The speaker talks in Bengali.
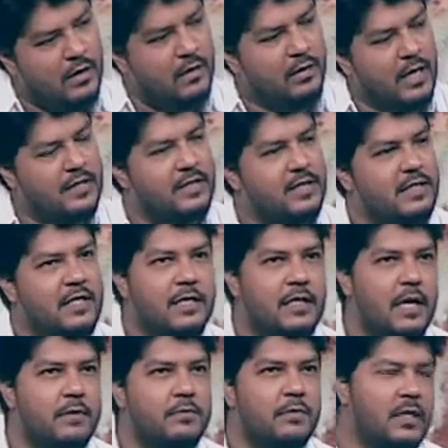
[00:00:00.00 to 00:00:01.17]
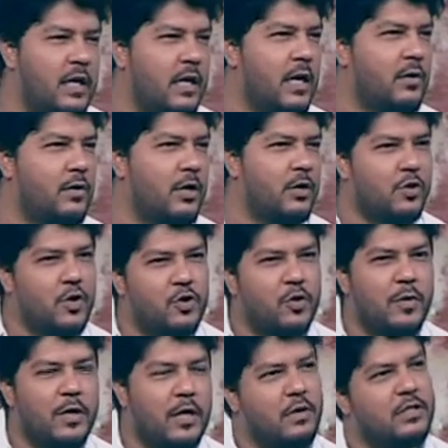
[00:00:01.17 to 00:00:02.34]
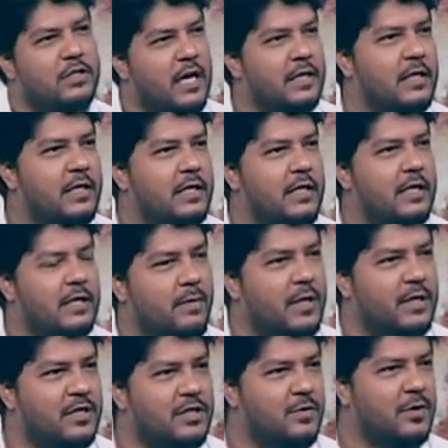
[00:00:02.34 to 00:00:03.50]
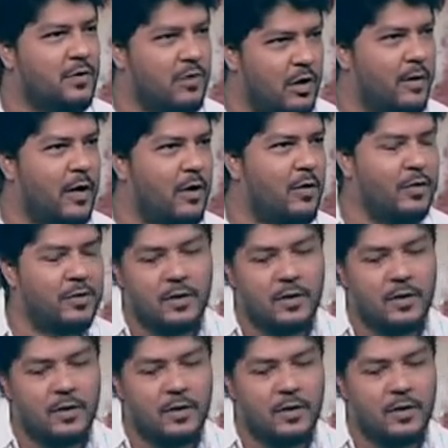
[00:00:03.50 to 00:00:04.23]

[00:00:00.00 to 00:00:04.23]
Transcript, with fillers: লাস্টের সিনটা দিনে না করে ড্রয়িং রুমে না করে ছাদে গিয়ে একটা বাতাসের মধ্যে করলে ভালো হতো